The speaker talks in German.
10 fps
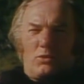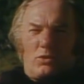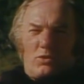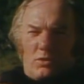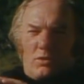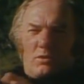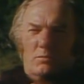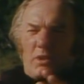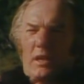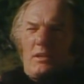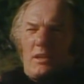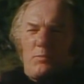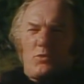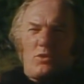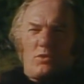Und jetzt ist,
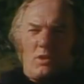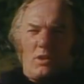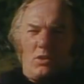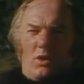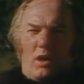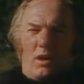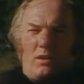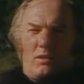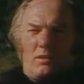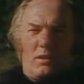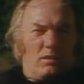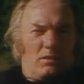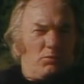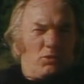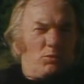zeitlebens ist er ein Narr,
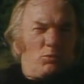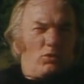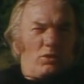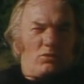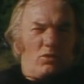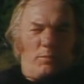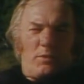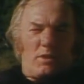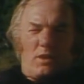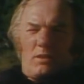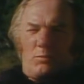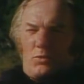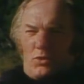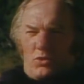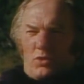nicht? Der wird immer nur als Narr
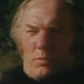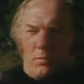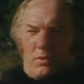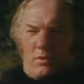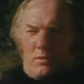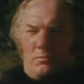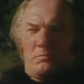bezeichnet, bis er stirbt.